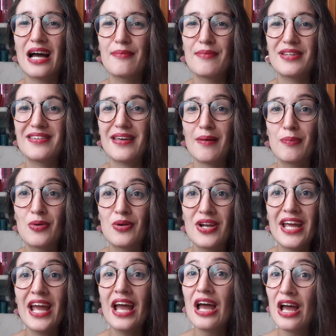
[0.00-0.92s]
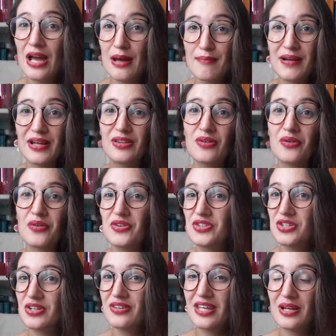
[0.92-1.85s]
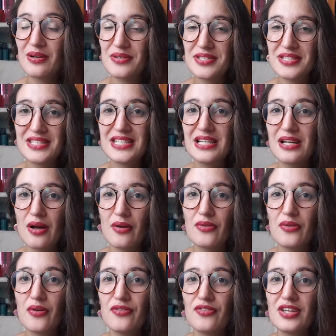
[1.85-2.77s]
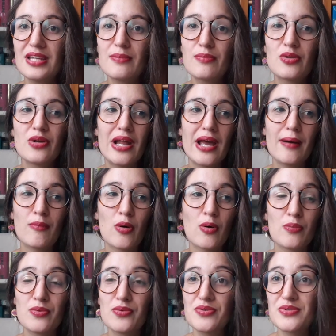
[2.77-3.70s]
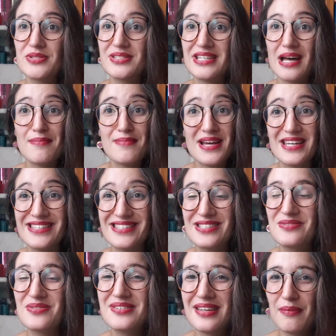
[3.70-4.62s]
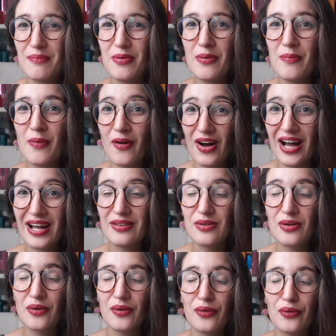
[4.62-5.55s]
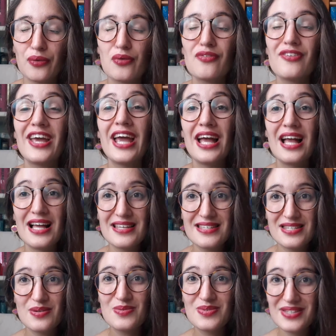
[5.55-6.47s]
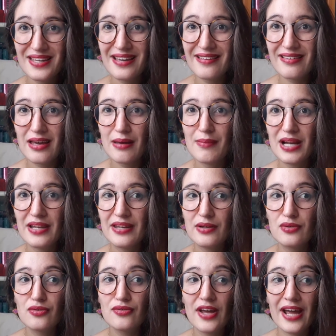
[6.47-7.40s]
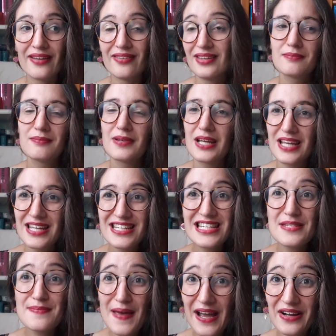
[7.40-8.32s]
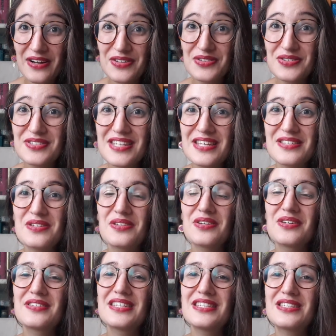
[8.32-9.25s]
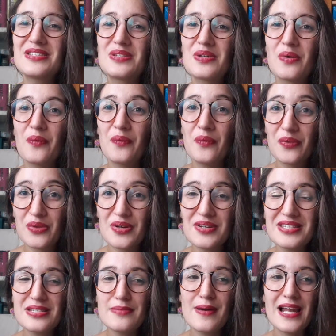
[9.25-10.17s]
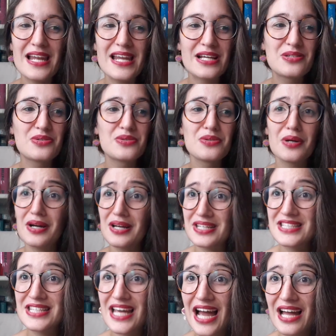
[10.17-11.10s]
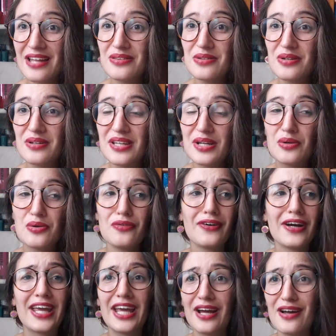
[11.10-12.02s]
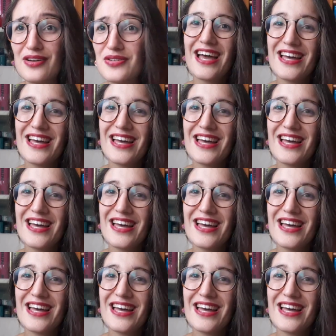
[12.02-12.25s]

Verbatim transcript: à m'interpeller. Maintenant que je connais le style de Philippe Lerme, en plus de ça, bah, j'ai tout simplement hâte de le retrouver. C'est une très très belle découverte. Et j'espère que tous ces autres titres seront d'aussi belles lectures, j'ai hâte de le découvrir.